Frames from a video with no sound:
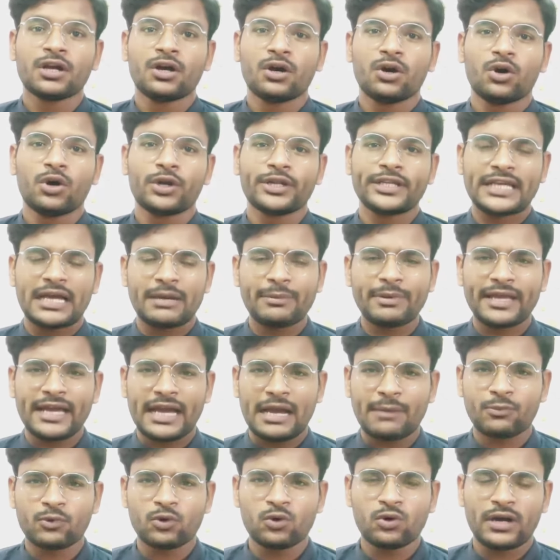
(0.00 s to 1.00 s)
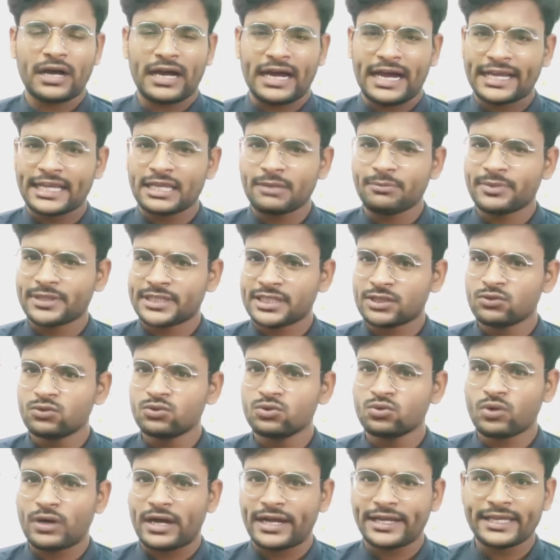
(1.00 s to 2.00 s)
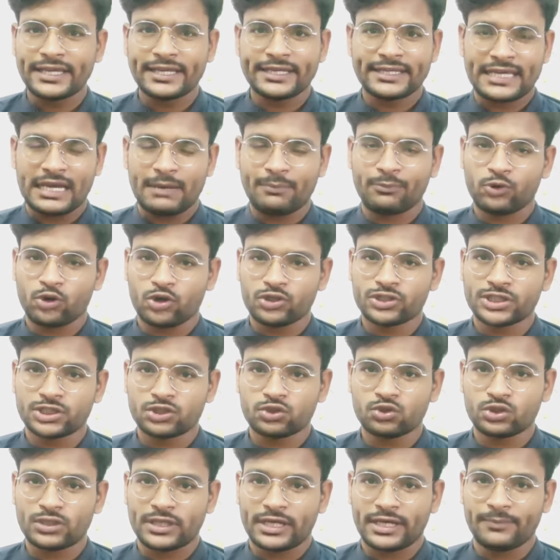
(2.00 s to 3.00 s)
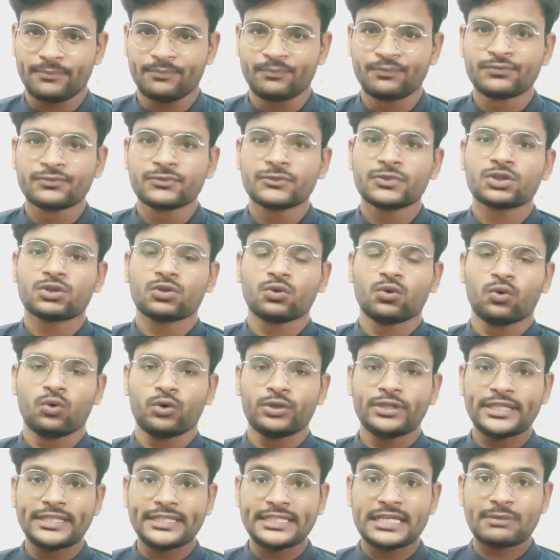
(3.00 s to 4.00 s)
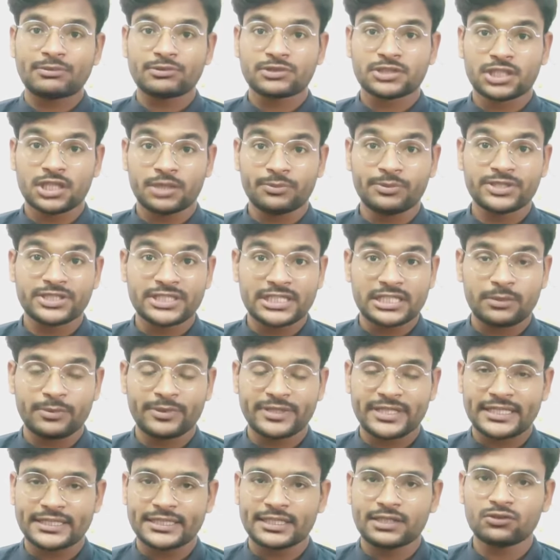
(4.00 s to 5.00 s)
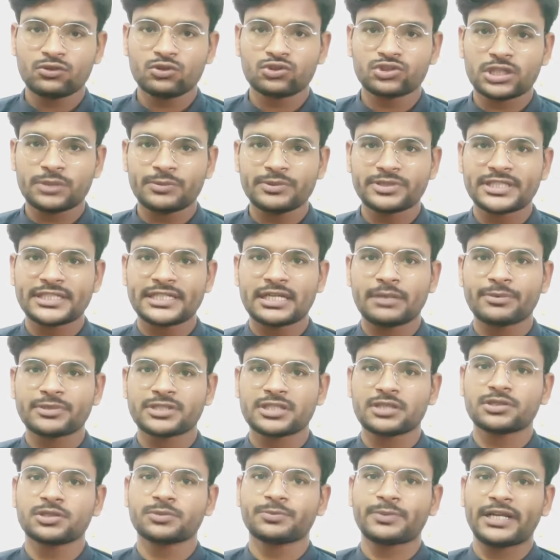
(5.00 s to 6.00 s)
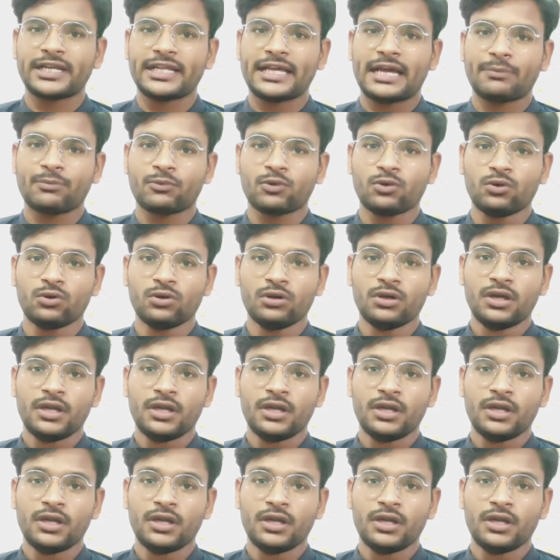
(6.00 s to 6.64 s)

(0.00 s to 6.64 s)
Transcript: और यहाँ मैं आपको आगे बता दूँ तो आगे क्या प्रोसेस होता है तो यदि आप सर्विस सेंटर पर जाते हैं तो सर्विस सेंटर पर सबसे पहले आपको